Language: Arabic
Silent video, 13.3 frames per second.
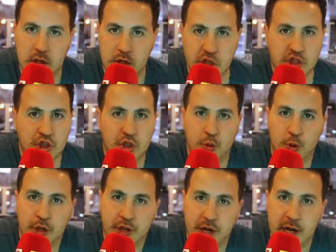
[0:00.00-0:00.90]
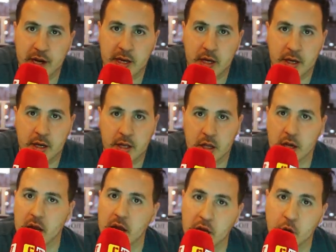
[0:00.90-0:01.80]
نش دوني الراي
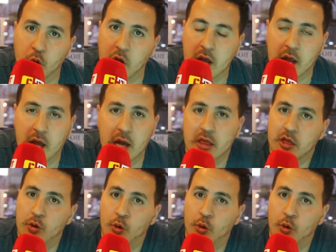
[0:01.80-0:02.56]
الراي نو قاغ